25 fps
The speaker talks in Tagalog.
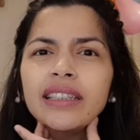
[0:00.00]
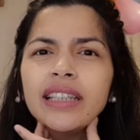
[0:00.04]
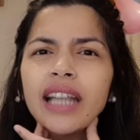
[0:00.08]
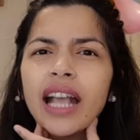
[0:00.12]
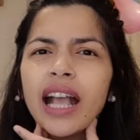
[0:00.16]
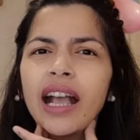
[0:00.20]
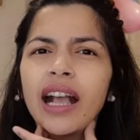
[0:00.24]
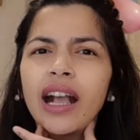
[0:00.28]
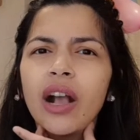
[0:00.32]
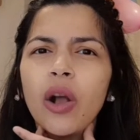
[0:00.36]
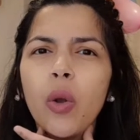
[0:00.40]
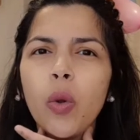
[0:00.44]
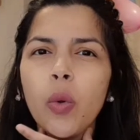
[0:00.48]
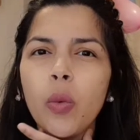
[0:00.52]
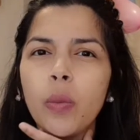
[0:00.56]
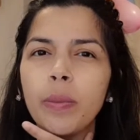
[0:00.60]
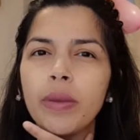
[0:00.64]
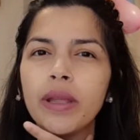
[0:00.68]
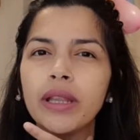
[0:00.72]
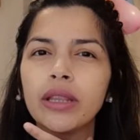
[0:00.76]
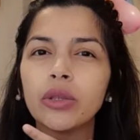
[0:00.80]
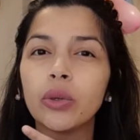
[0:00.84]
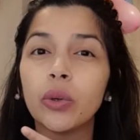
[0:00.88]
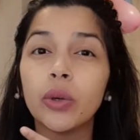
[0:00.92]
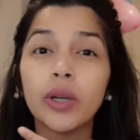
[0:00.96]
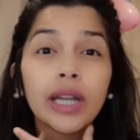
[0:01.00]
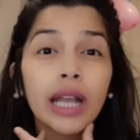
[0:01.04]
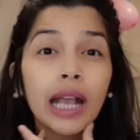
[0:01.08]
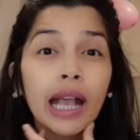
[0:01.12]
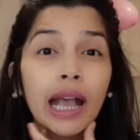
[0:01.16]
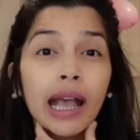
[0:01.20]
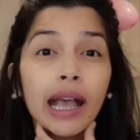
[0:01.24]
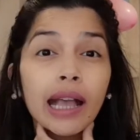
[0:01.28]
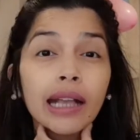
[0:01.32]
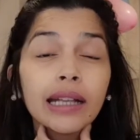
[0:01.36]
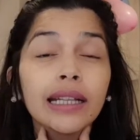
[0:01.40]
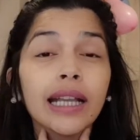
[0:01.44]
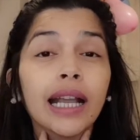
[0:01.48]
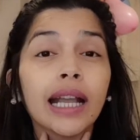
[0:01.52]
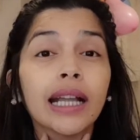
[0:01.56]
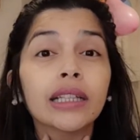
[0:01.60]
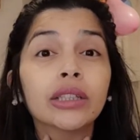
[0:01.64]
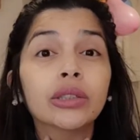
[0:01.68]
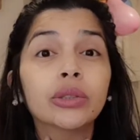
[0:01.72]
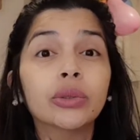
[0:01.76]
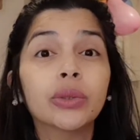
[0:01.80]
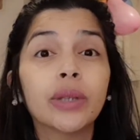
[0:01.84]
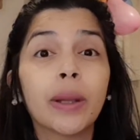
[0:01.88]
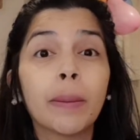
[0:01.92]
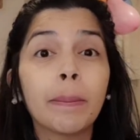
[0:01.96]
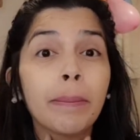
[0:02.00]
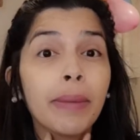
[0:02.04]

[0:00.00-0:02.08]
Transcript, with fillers: nakaka-open to or nakakagaan to ng